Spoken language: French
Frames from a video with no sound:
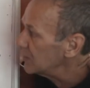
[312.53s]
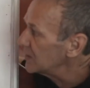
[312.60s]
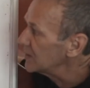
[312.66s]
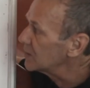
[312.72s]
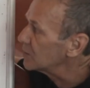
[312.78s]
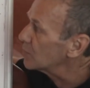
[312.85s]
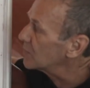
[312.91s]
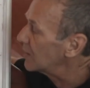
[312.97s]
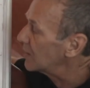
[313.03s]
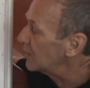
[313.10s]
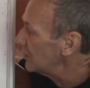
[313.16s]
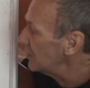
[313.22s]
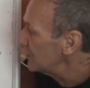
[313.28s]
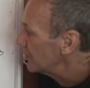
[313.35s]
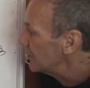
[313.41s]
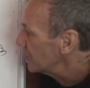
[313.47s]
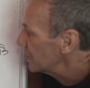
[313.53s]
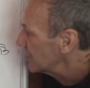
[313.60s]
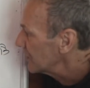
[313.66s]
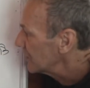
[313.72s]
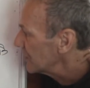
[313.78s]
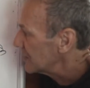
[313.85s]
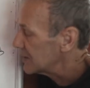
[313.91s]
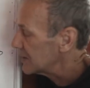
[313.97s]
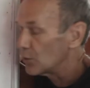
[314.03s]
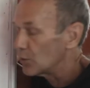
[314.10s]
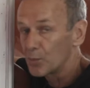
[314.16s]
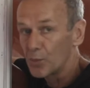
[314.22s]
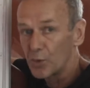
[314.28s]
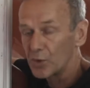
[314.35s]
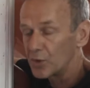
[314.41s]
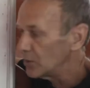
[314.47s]
de tout à l'heure, c'est le nombre
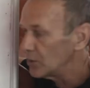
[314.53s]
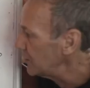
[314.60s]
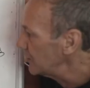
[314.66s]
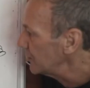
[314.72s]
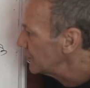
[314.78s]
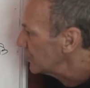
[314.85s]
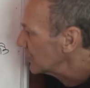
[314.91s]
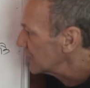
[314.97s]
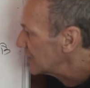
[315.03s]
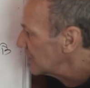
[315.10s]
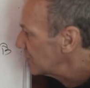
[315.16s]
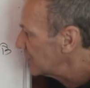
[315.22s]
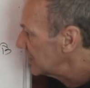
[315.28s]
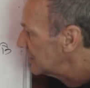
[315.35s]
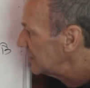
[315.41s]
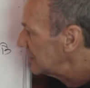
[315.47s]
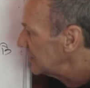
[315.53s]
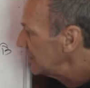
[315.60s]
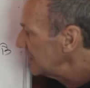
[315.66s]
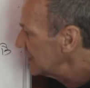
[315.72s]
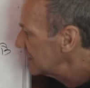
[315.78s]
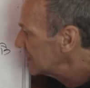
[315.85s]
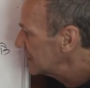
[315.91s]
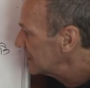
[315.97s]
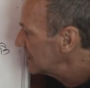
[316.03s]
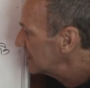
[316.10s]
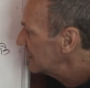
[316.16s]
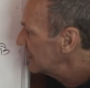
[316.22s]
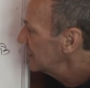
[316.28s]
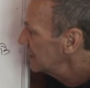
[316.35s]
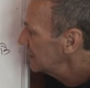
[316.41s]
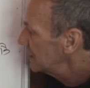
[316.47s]
d'or, donc ça fait X,
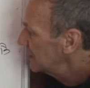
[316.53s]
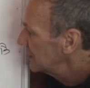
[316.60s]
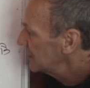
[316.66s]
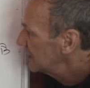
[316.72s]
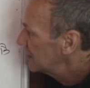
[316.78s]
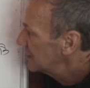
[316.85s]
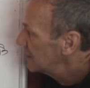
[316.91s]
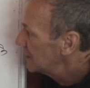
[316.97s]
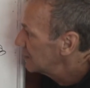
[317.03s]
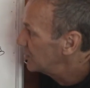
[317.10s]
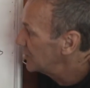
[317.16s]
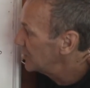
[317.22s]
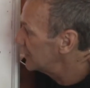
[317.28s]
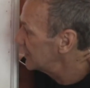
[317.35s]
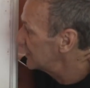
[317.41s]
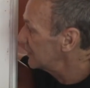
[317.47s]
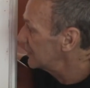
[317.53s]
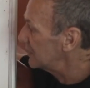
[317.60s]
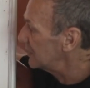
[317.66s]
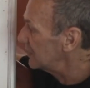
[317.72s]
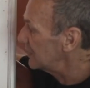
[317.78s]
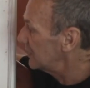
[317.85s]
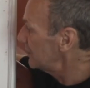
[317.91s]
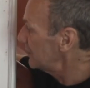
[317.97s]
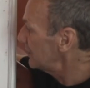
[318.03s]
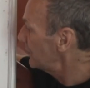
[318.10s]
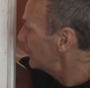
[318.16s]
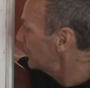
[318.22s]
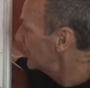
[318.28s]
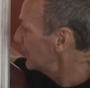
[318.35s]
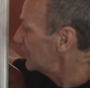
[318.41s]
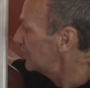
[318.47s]
BC c'est 1,
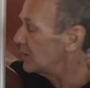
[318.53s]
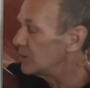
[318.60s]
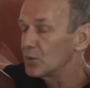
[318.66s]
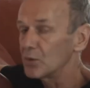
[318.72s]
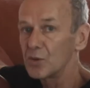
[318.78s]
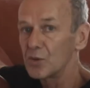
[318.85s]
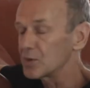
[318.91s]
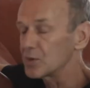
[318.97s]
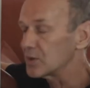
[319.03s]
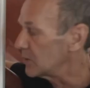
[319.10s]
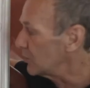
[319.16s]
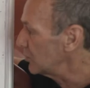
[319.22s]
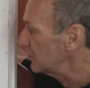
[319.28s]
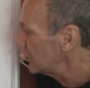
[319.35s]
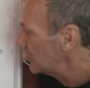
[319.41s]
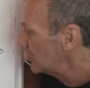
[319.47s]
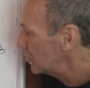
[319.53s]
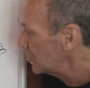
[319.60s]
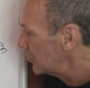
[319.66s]
et donc cosinus